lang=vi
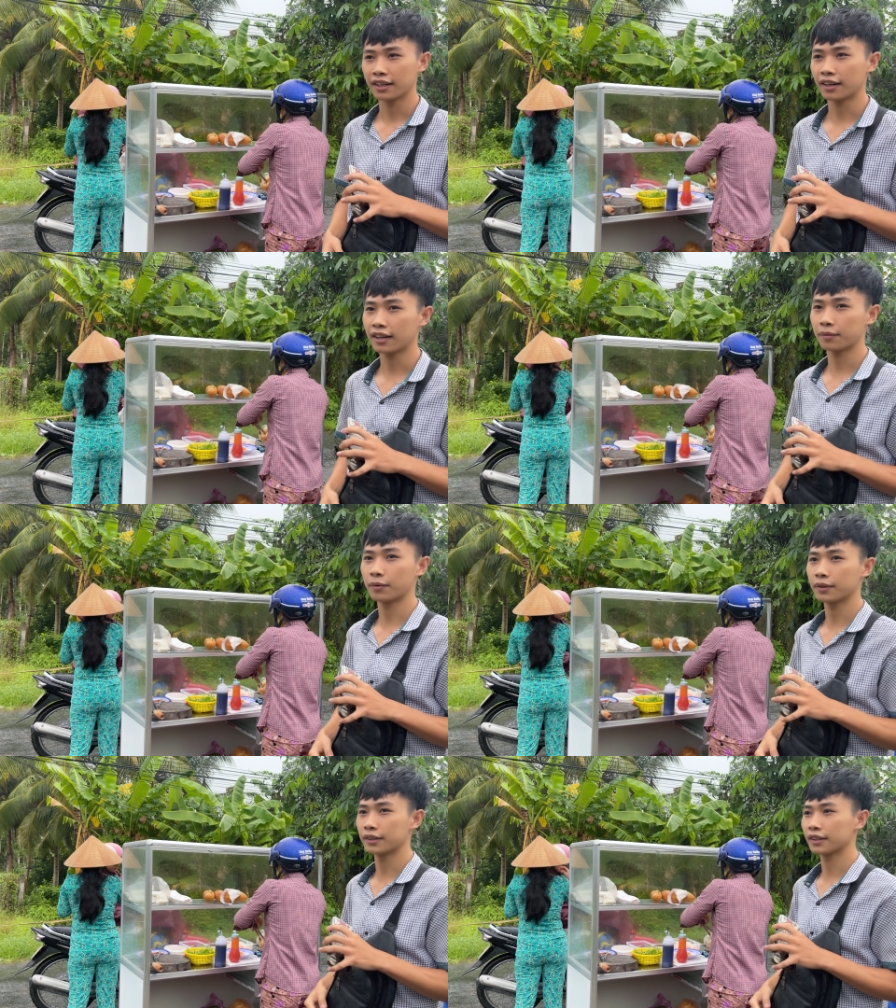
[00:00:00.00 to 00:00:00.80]
Đó là
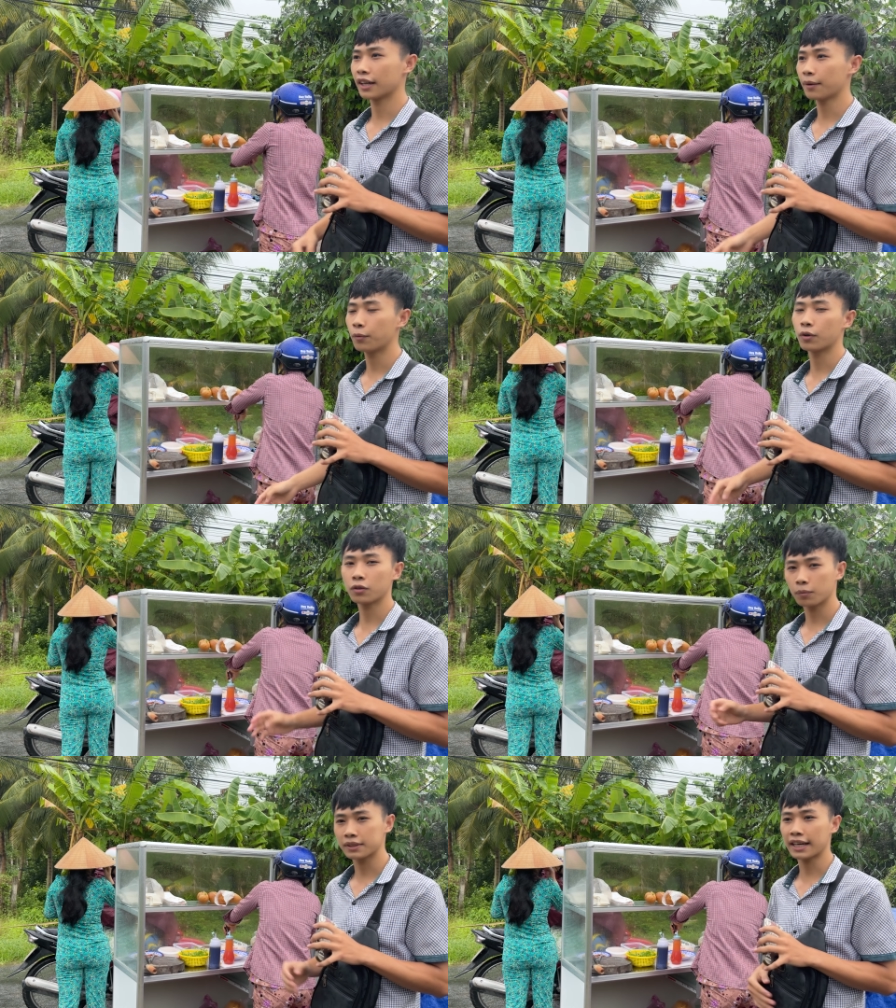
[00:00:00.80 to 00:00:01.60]
mọi người cứ ghé mua, nói
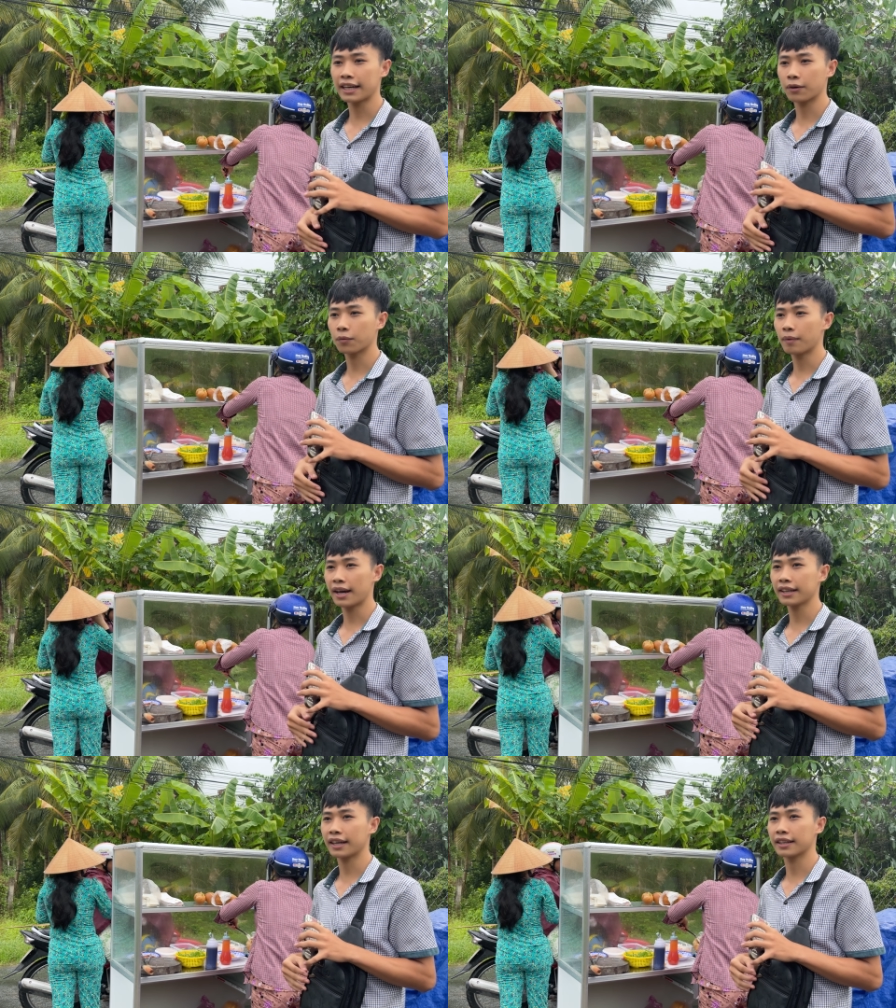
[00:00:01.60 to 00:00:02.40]
chung là sáng nào cũng
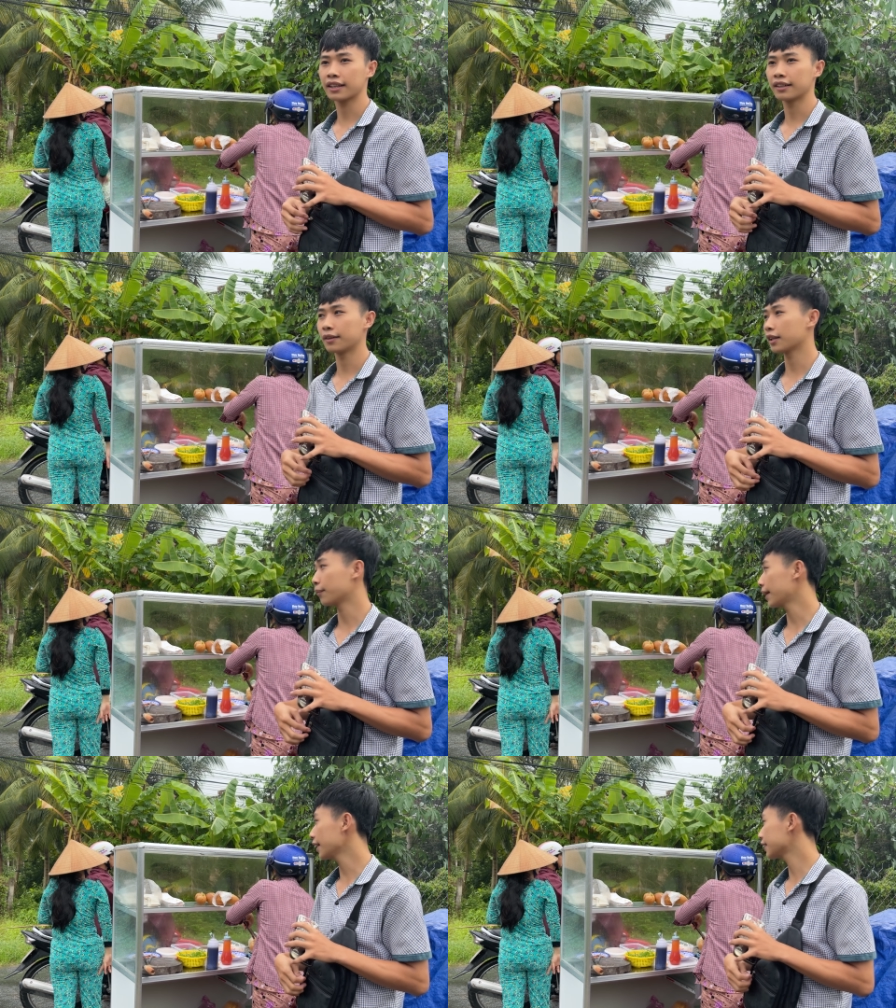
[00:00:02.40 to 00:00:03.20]
bán nha, từ từ mấy giờ